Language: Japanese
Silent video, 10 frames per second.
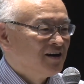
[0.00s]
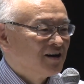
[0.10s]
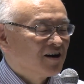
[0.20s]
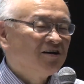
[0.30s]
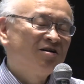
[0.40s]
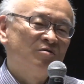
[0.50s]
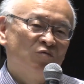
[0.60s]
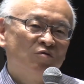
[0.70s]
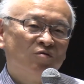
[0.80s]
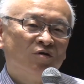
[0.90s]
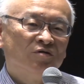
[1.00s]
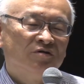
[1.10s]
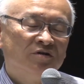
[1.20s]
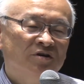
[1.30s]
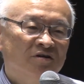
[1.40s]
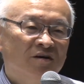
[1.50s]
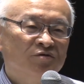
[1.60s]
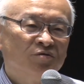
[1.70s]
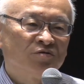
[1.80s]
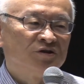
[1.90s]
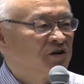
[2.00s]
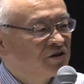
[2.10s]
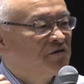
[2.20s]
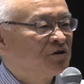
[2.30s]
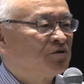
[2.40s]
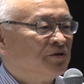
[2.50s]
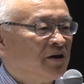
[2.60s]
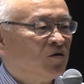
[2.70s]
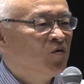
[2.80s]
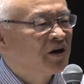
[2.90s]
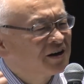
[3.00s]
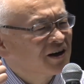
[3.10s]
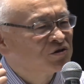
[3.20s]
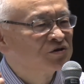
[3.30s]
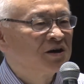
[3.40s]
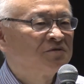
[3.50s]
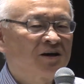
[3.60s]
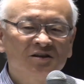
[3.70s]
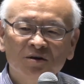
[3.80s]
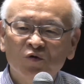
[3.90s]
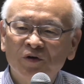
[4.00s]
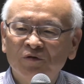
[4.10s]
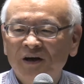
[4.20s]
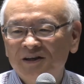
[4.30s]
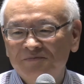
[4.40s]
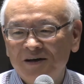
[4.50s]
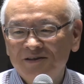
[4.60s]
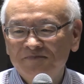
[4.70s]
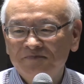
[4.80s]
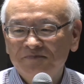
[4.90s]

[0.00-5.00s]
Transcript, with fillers: 彼らもインタビューの時絶対言いますよね応援ありがとうございます明日も応援お願いします